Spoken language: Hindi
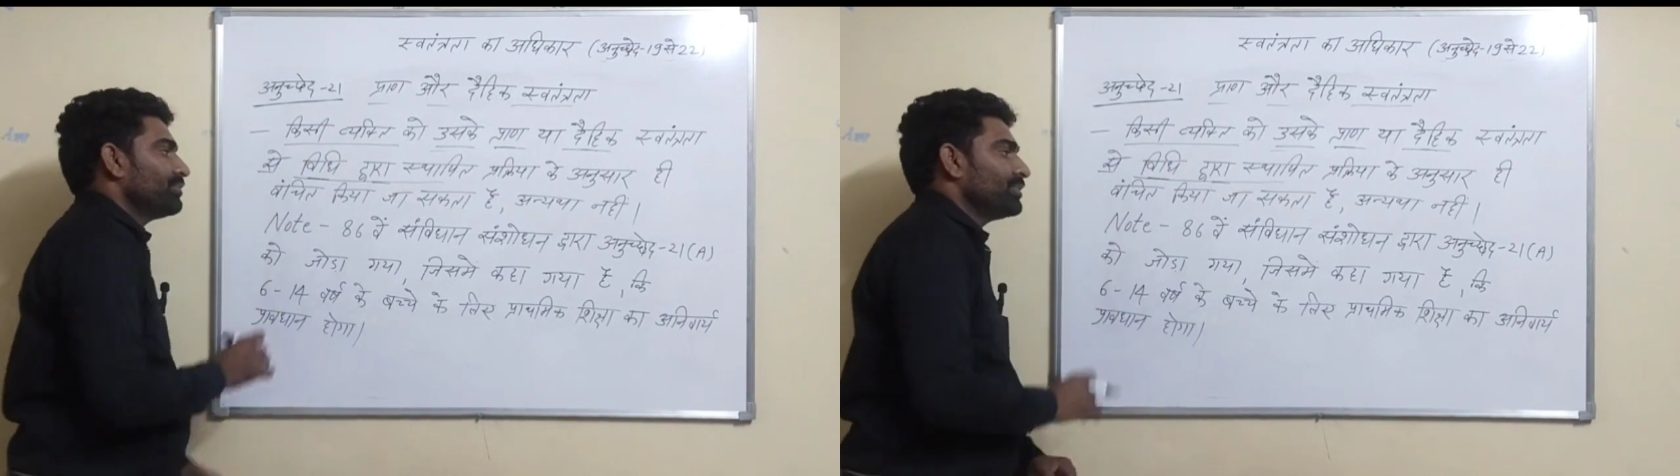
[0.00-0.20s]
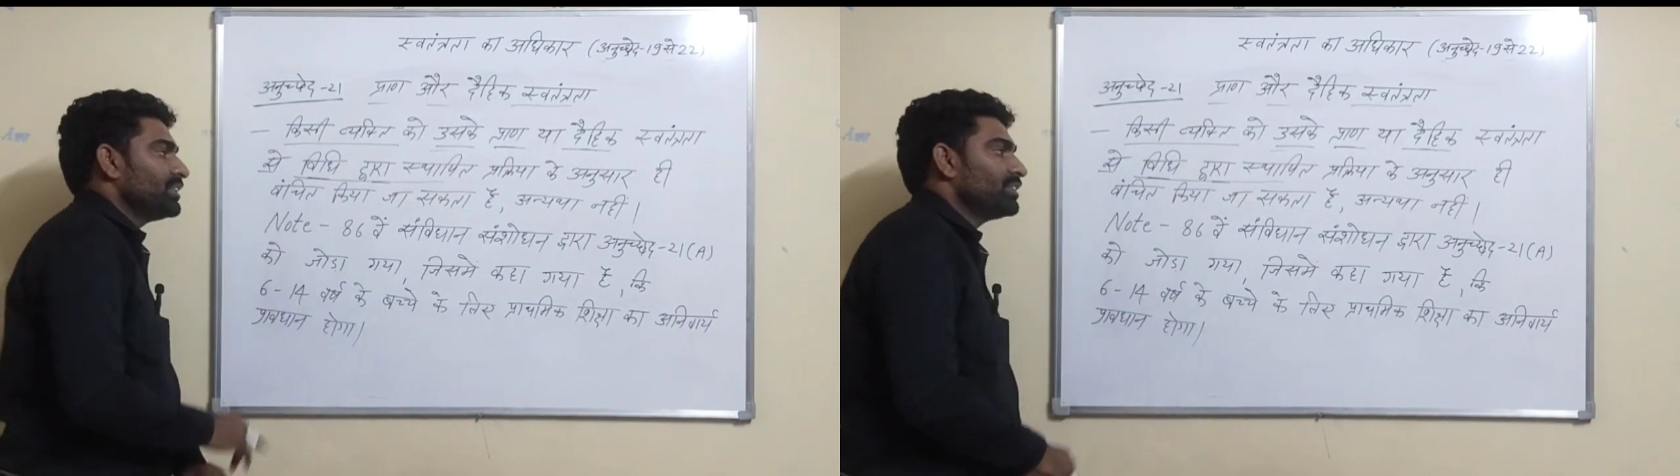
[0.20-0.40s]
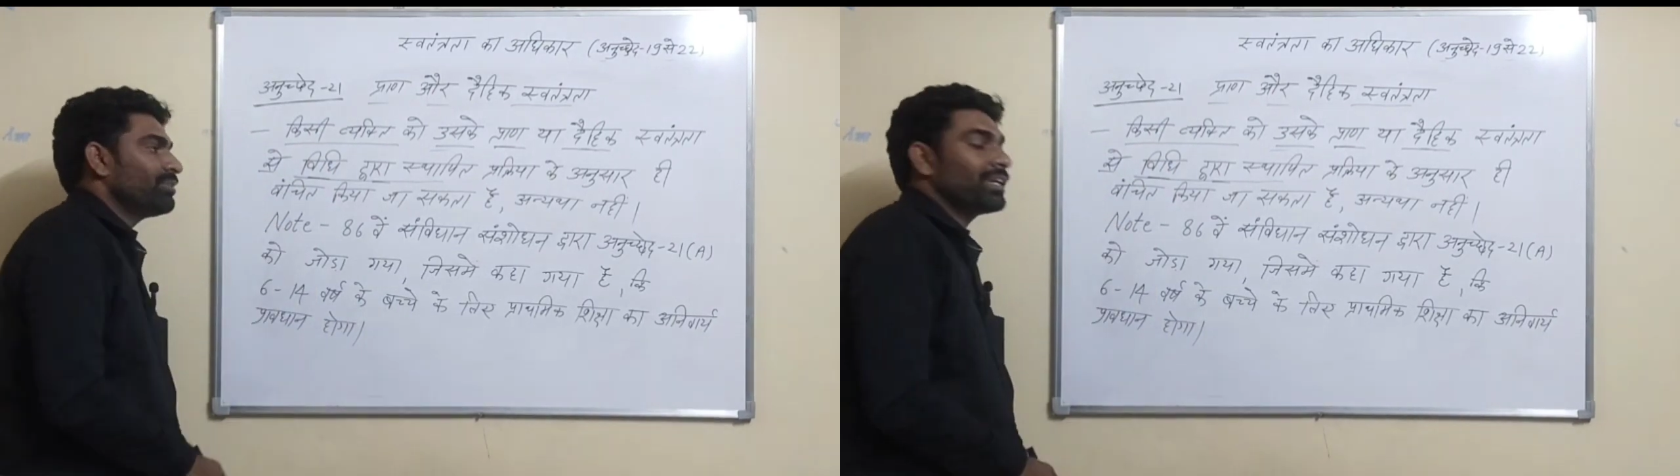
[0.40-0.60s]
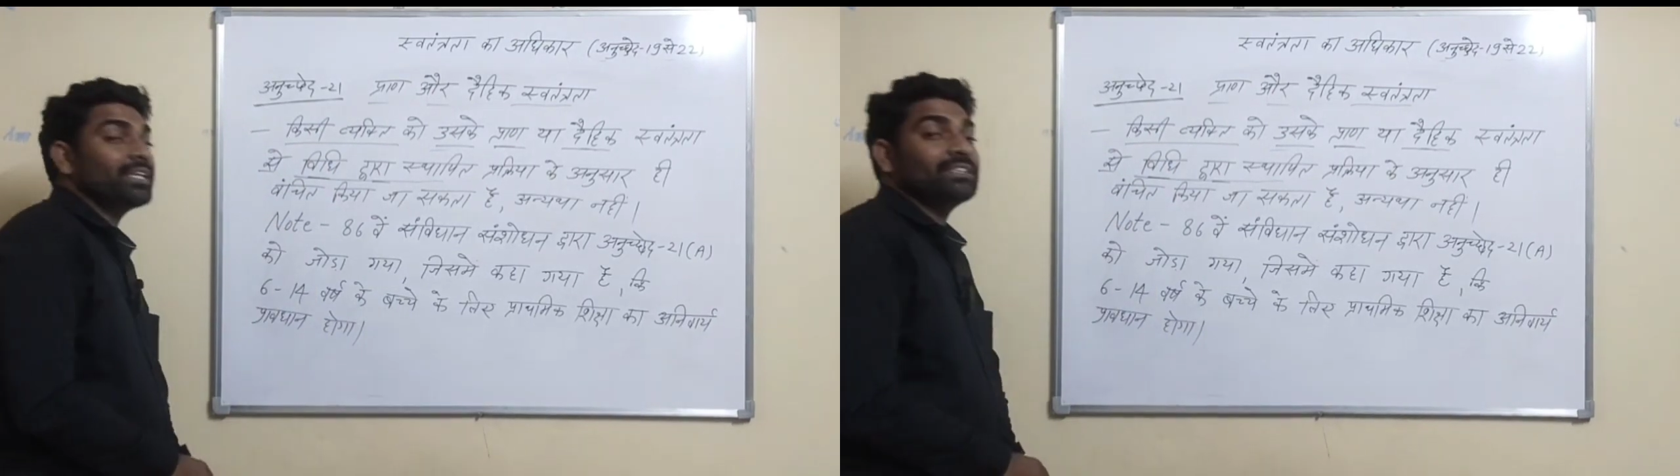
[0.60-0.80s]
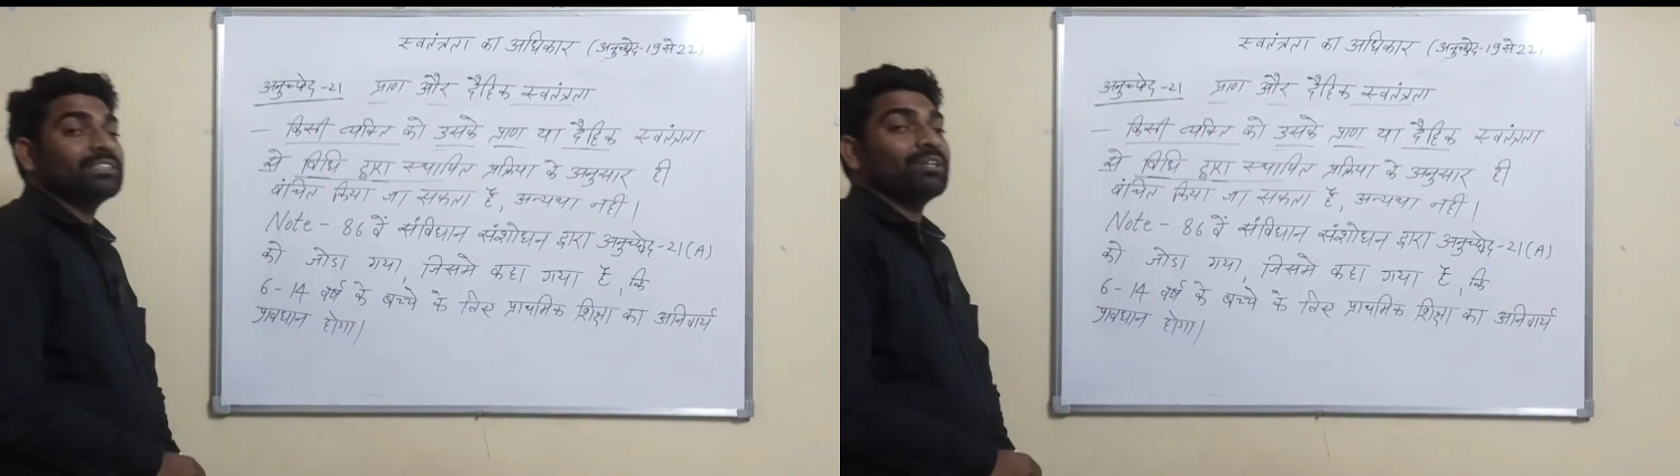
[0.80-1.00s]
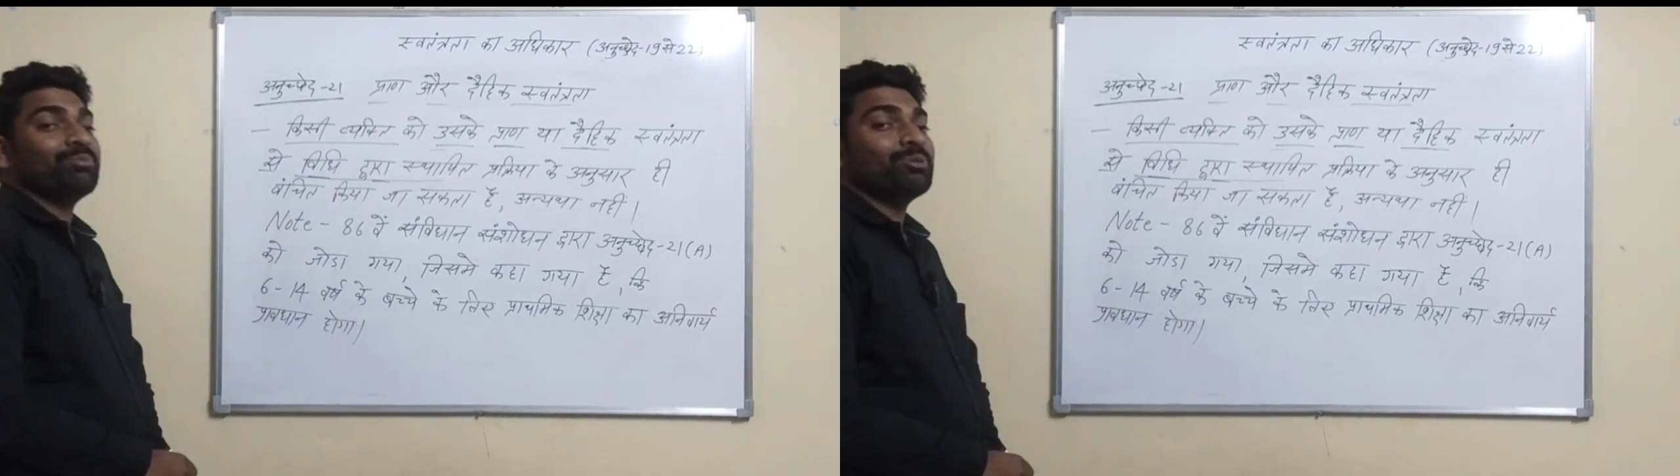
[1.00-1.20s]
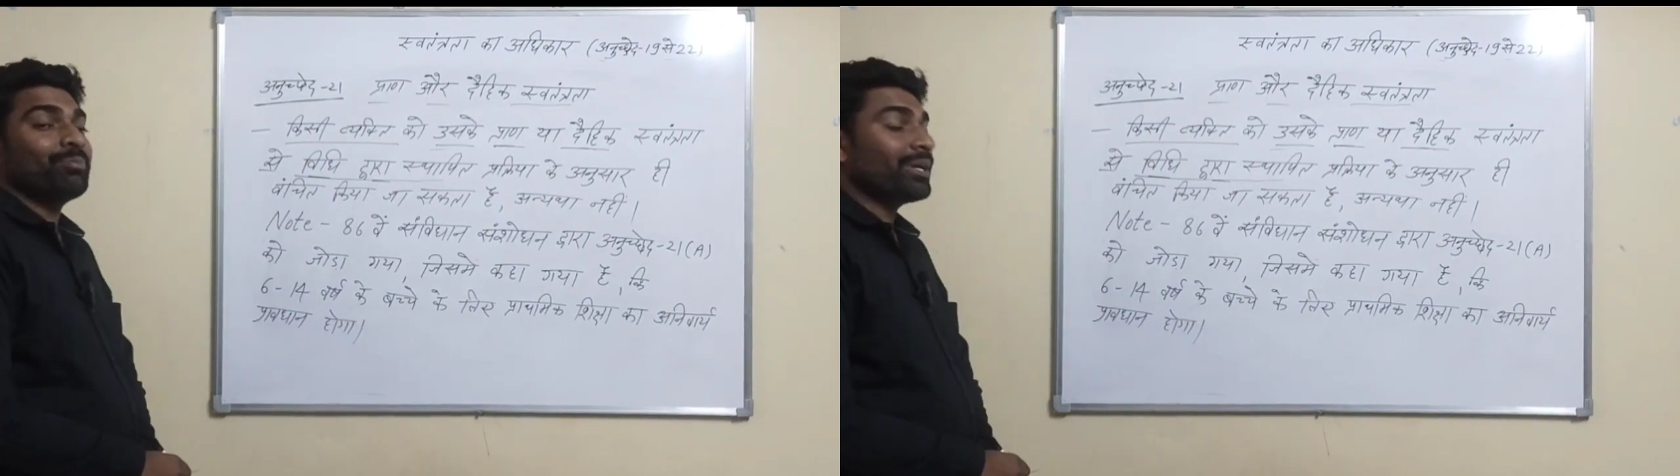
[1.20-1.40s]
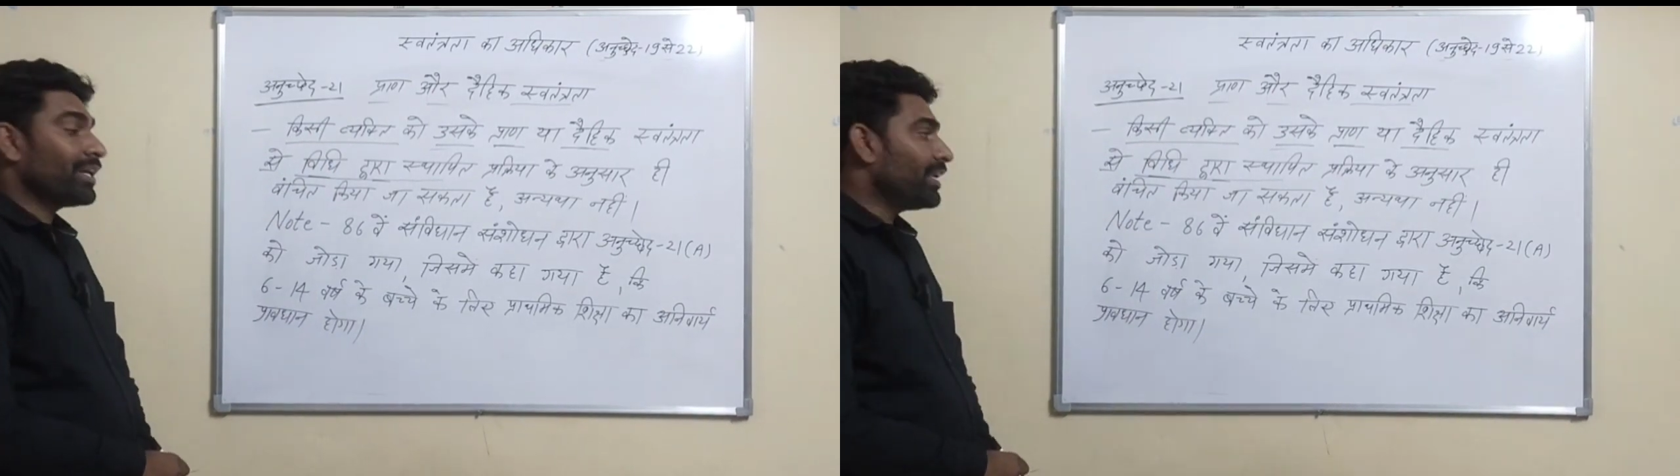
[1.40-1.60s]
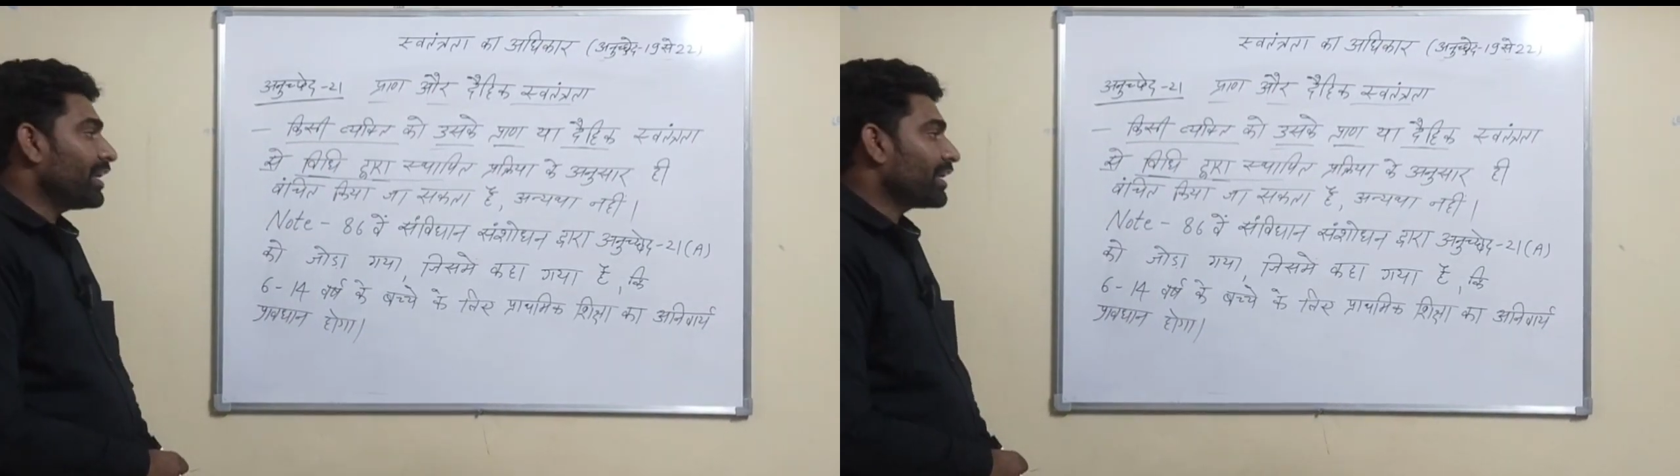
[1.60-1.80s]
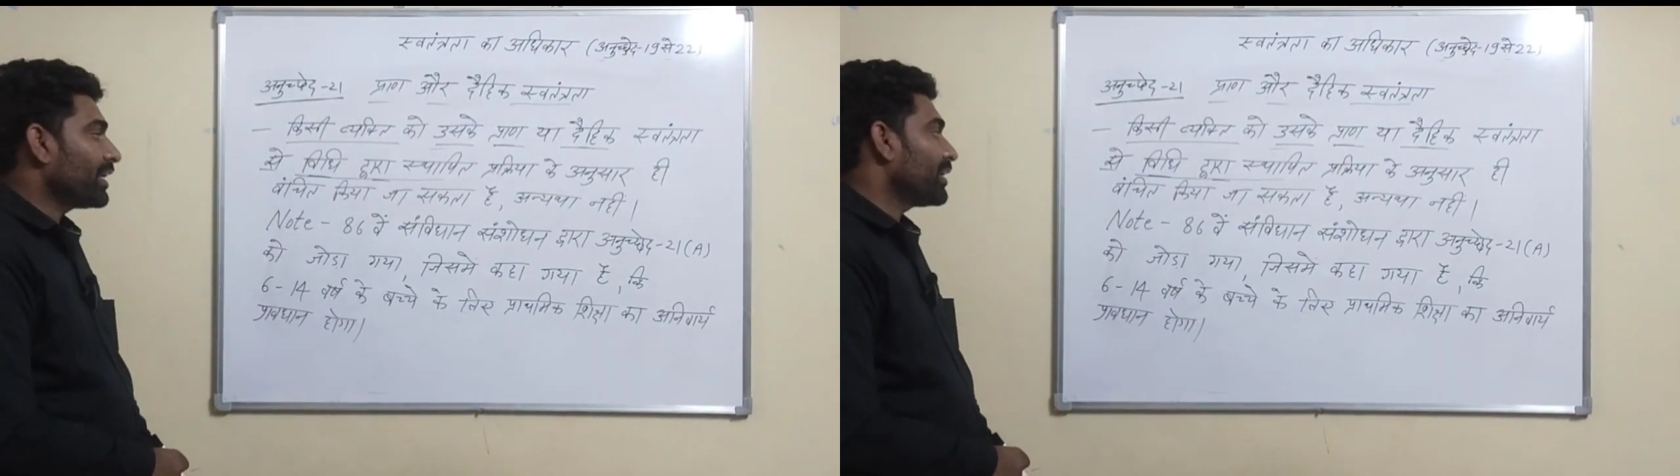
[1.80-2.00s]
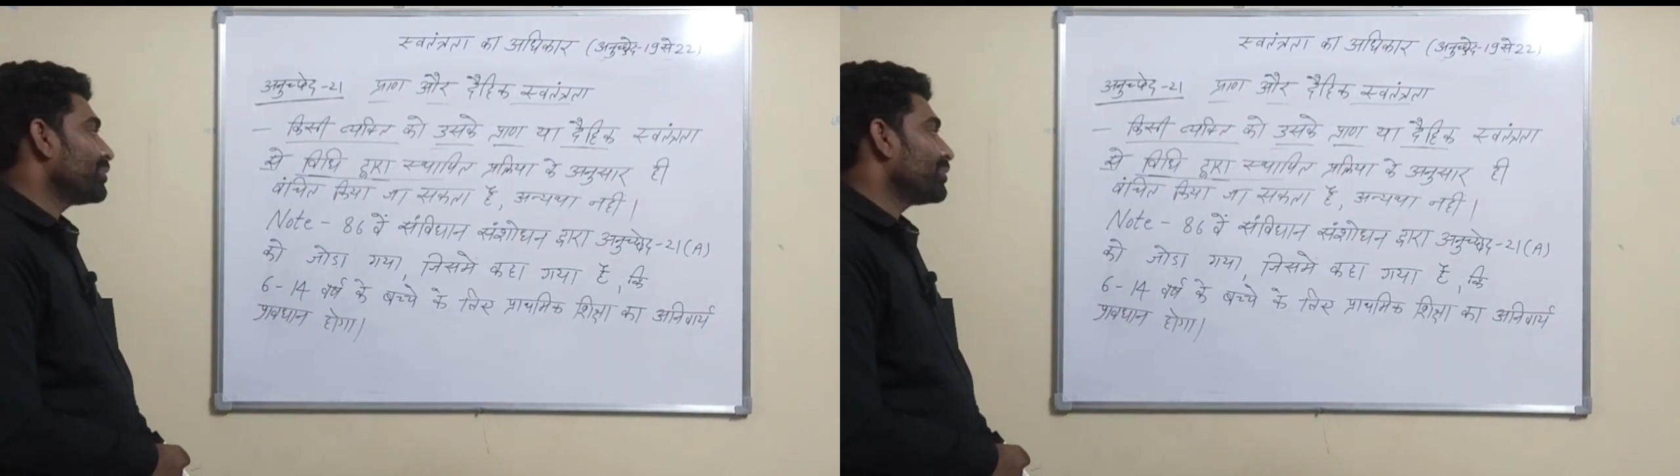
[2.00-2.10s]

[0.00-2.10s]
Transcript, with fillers: से विधि द्वारा स्थापित प्रक्रिया के